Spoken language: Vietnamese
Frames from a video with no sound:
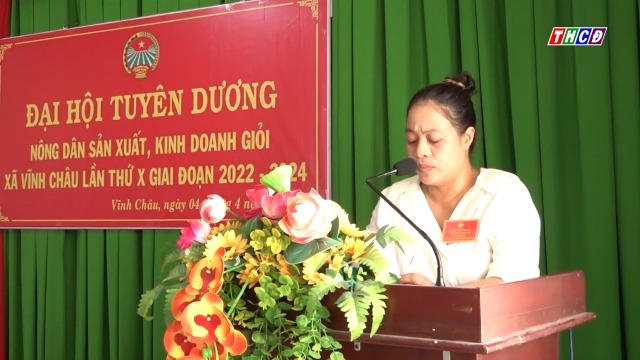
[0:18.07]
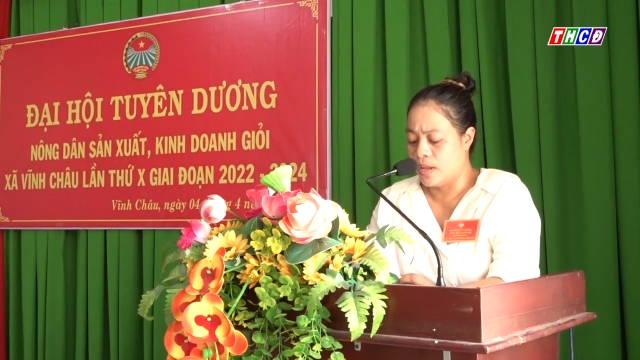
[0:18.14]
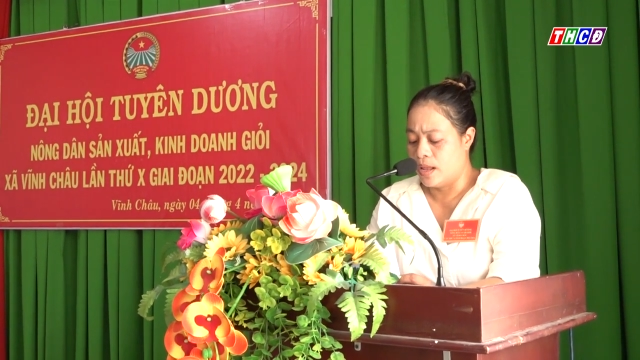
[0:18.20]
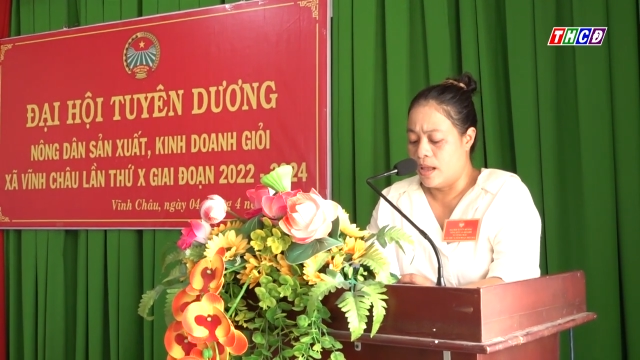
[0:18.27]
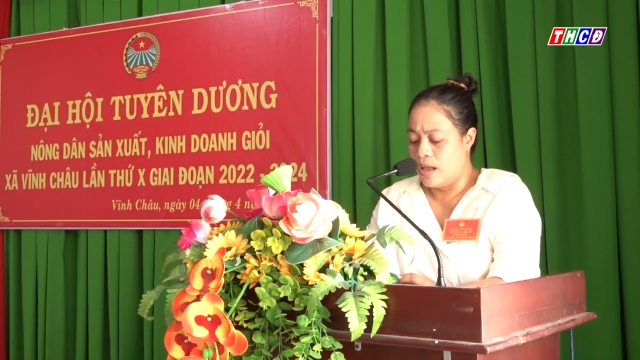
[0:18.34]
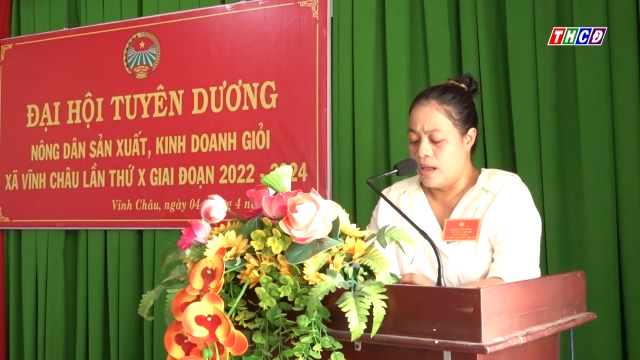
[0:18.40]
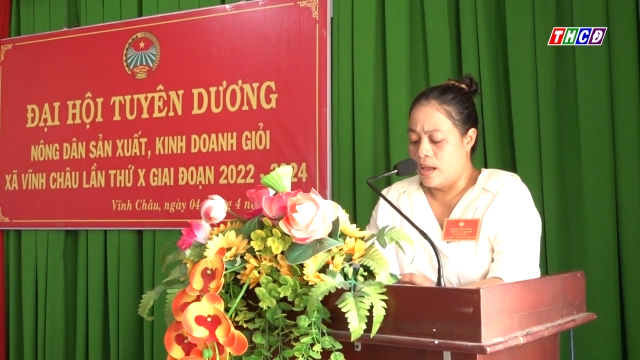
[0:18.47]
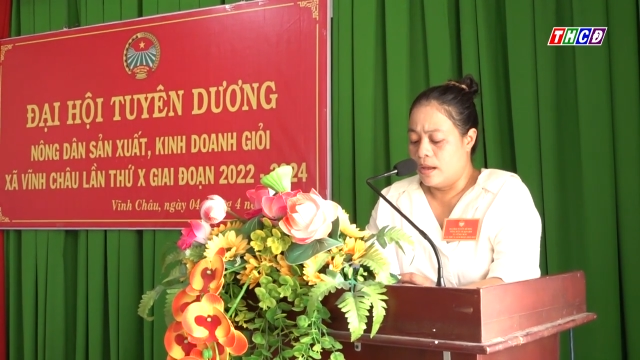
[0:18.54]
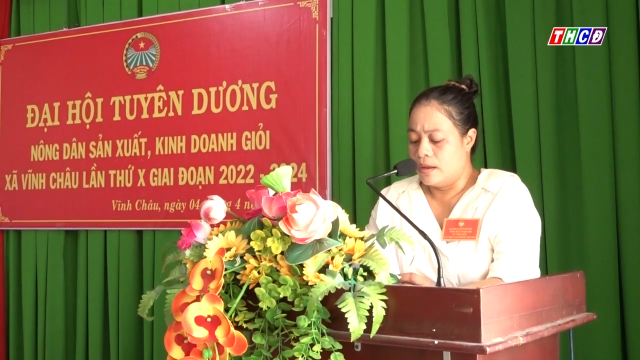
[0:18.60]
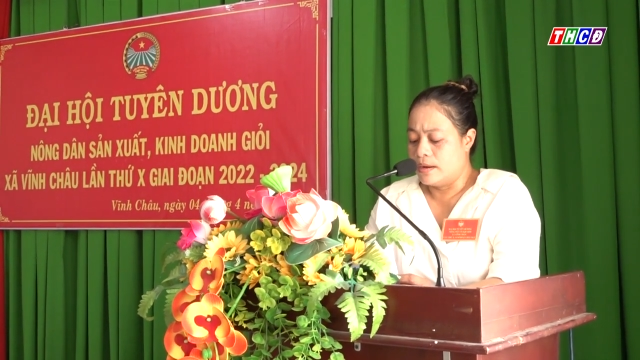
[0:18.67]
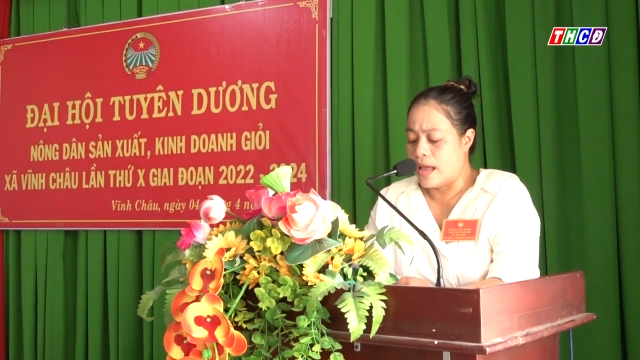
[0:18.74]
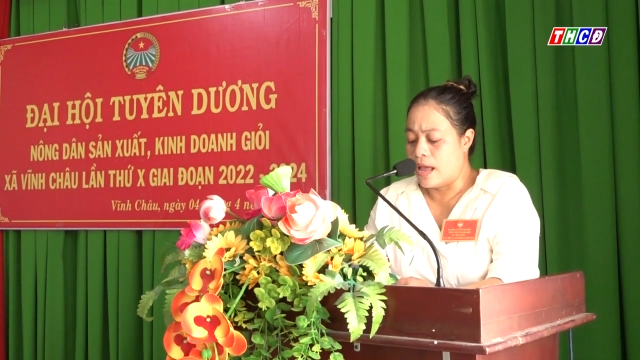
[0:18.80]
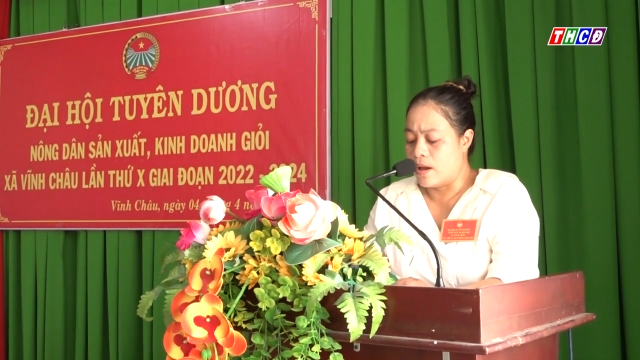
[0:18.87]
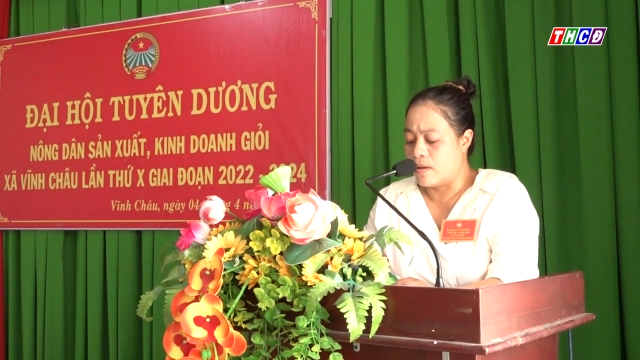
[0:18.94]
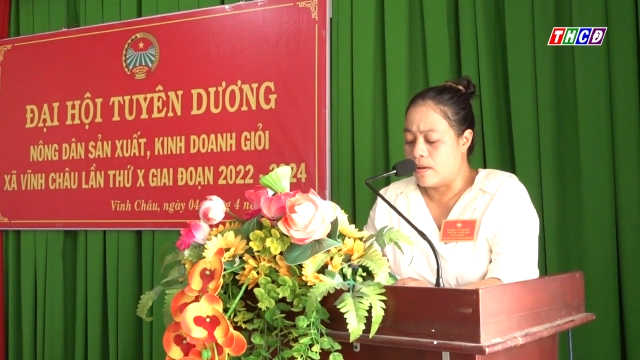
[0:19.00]
trăm hai mươi tư,
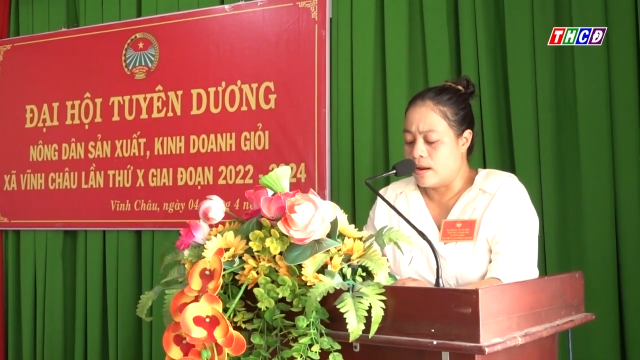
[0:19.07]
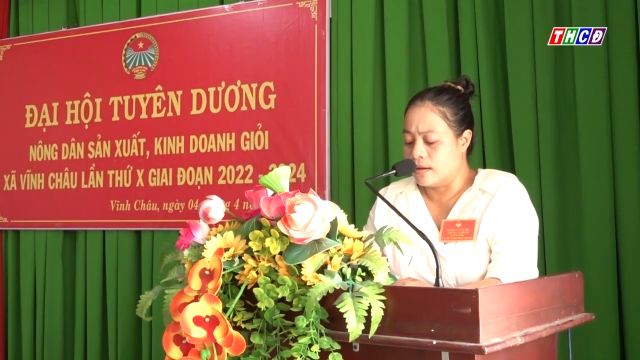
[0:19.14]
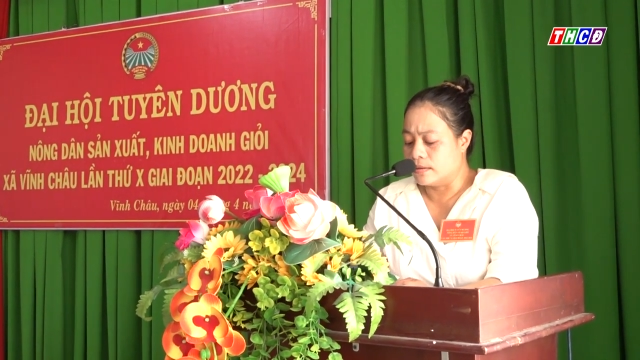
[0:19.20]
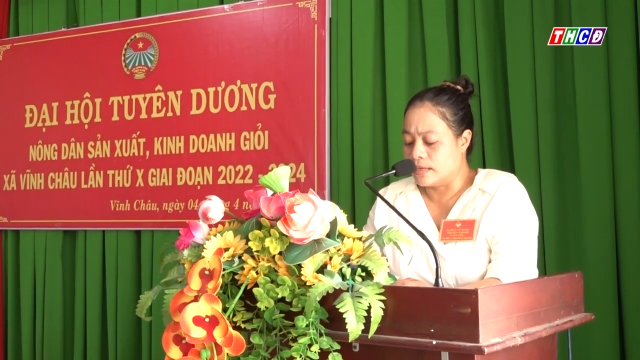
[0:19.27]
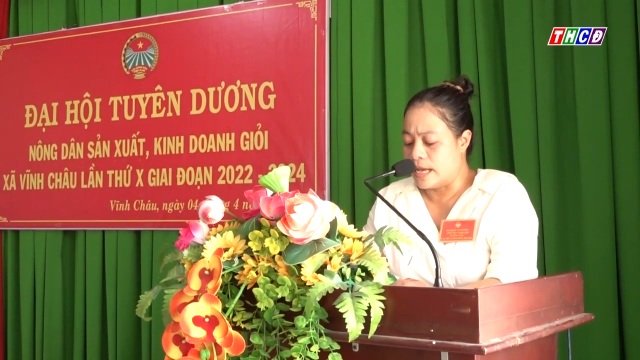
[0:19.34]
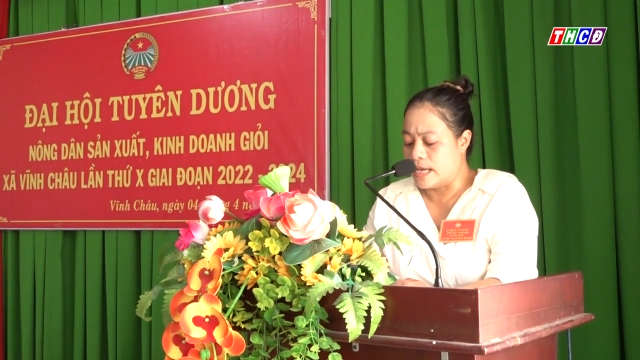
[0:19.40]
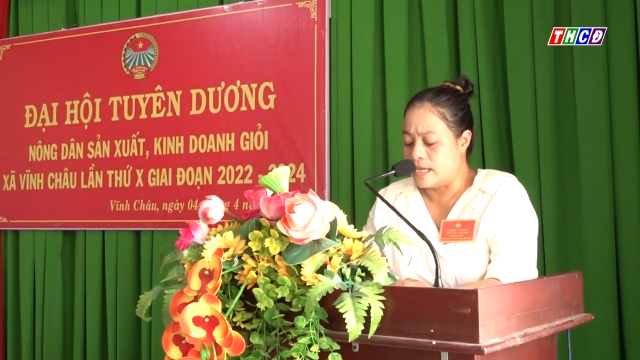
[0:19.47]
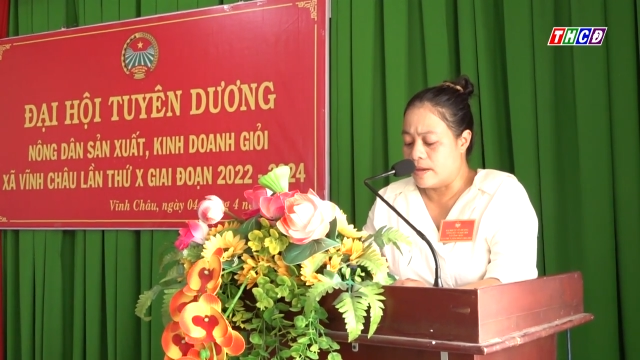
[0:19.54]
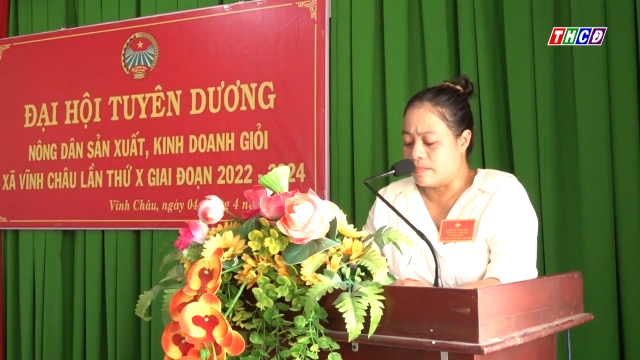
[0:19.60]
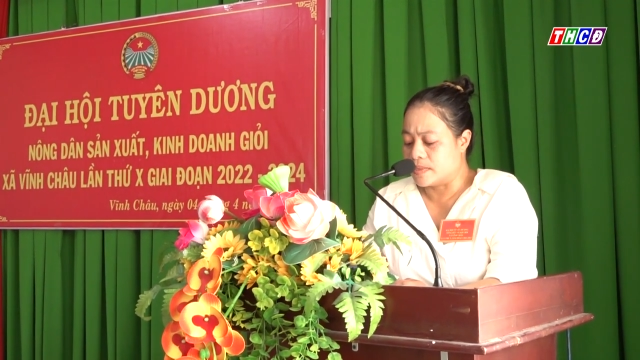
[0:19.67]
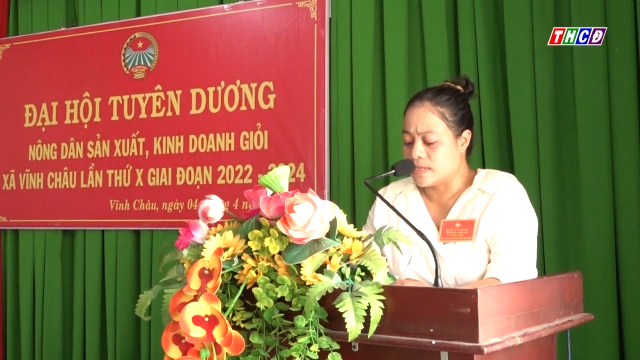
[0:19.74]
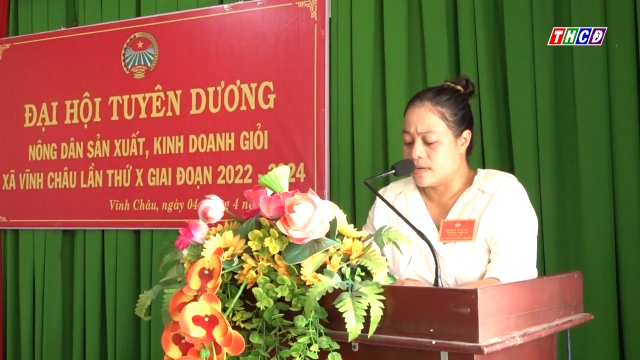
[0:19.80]
Hội Nông dân xã